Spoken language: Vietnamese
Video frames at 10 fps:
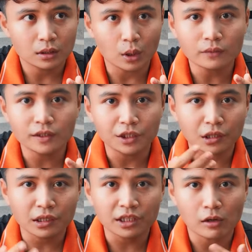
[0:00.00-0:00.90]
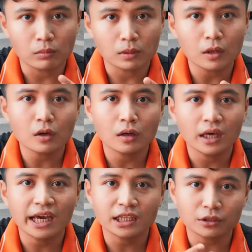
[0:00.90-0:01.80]
đối với những cái dòng lo
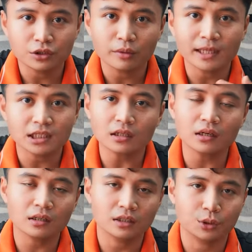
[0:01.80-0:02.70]
hai tấc rưỡi ba tấc á,